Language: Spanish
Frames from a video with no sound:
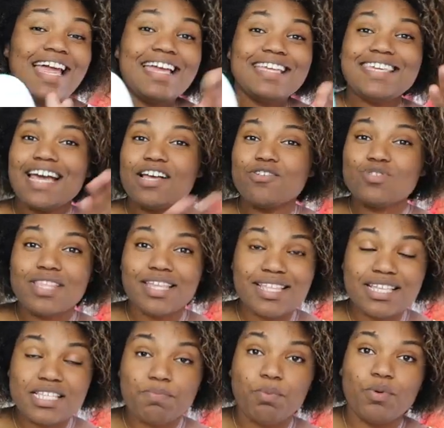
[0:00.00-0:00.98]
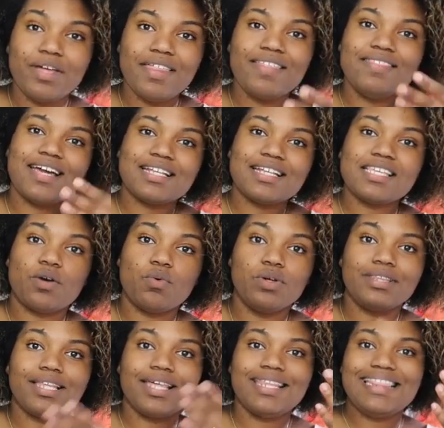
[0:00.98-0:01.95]
Ya ustedes pueden darse
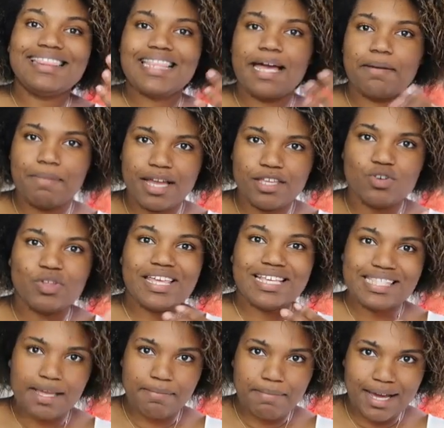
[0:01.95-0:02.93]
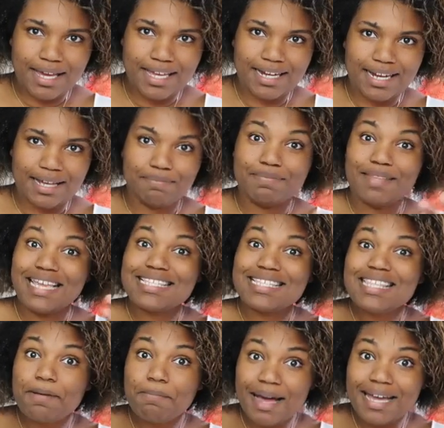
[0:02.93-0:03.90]
cuenta del tamaño de esta máquina.
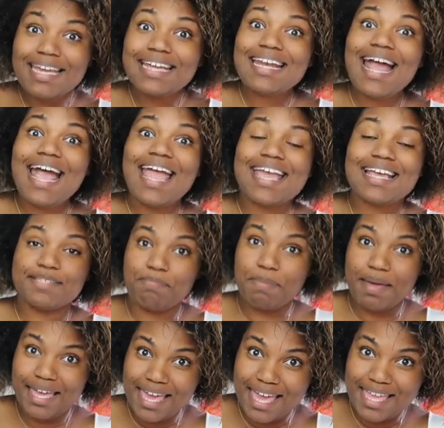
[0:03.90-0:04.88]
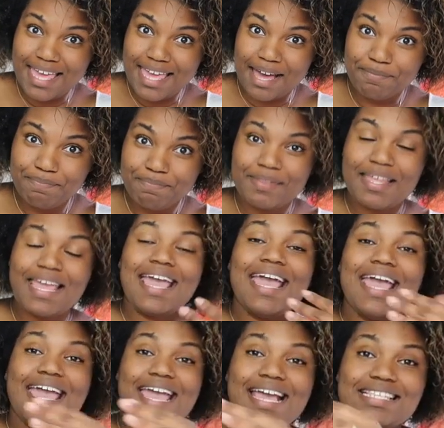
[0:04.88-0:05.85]
Esta máquina es pequeña.
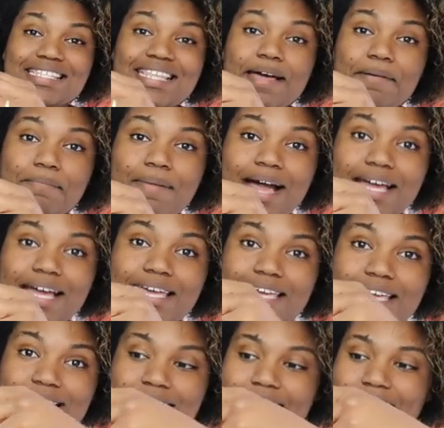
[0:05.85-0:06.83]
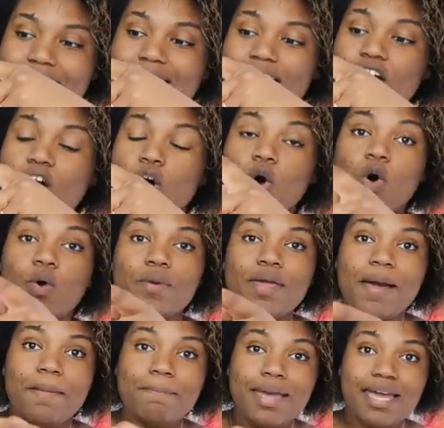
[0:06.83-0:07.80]
Esta máquina,
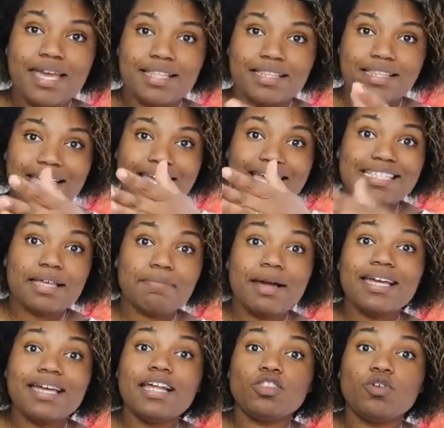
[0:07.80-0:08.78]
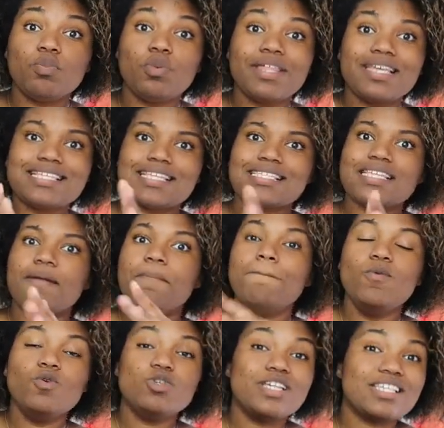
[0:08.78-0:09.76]
obviamente, en esta máquina tú puedes hacer
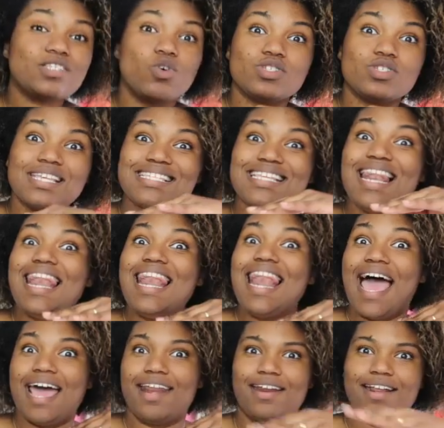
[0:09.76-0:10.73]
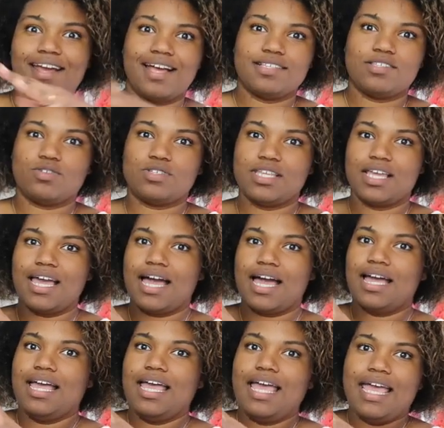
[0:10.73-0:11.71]
muchas cosas largas, o sea,